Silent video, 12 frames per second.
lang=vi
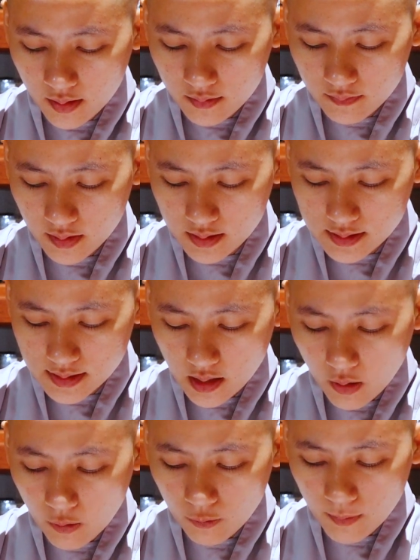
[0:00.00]
về
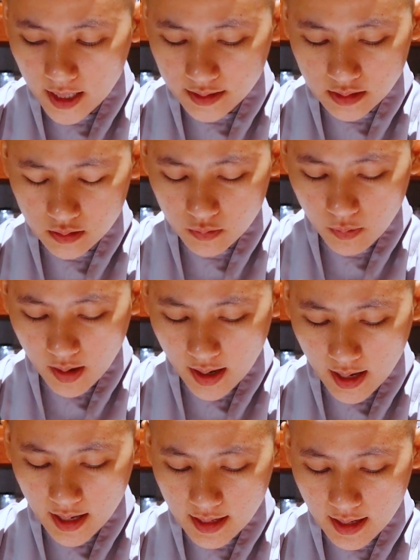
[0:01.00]
sau bà chứng quả
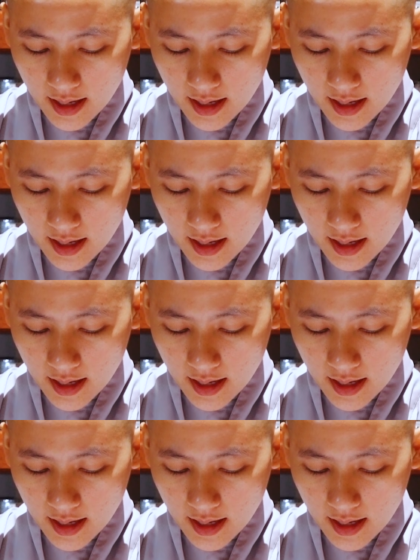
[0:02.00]
a la